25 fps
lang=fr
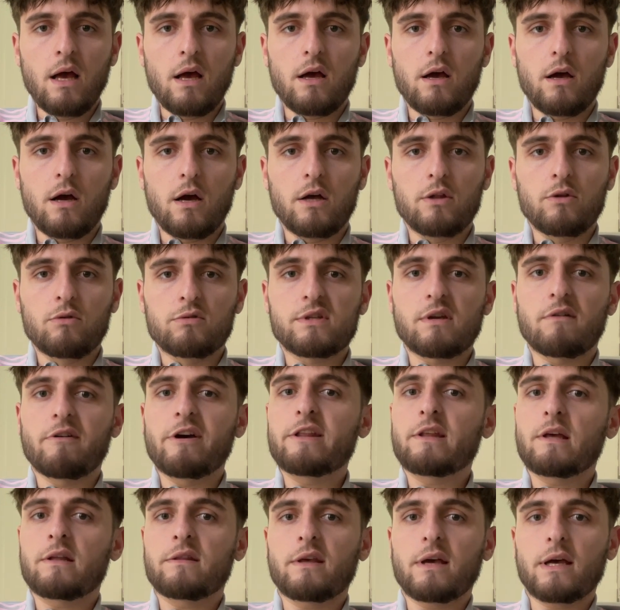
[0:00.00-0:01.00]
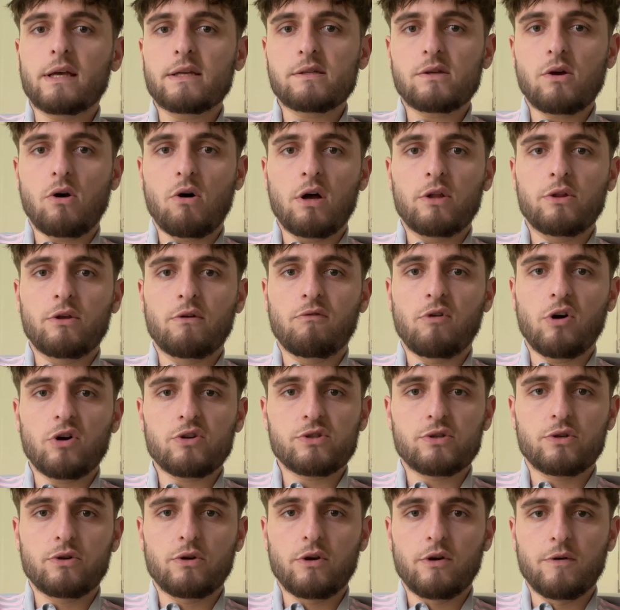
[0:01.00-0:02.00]
Euh, donc ça va être intéressant hein, de voir
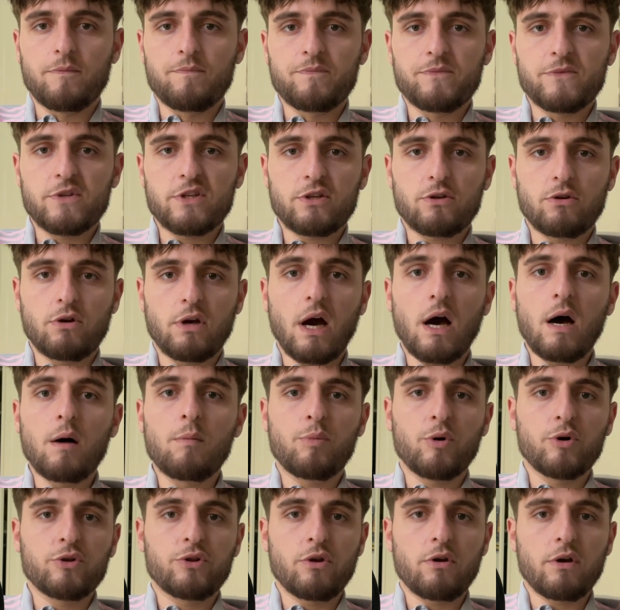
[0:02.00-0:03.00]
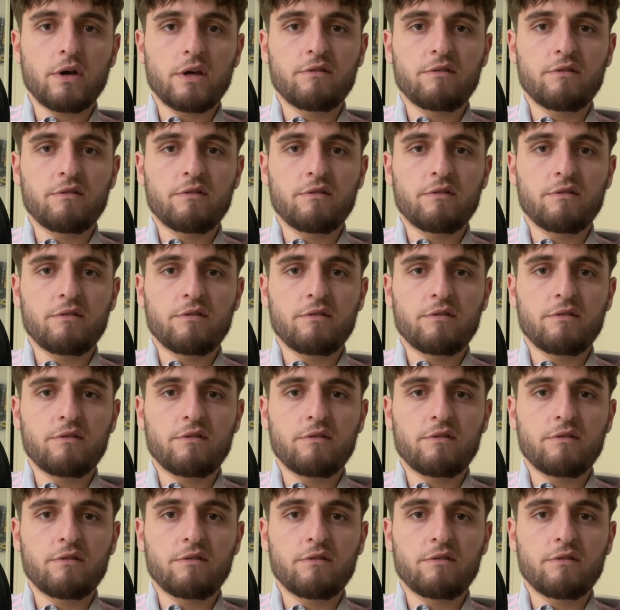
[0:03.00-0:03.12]
ce que ce que Graham Potter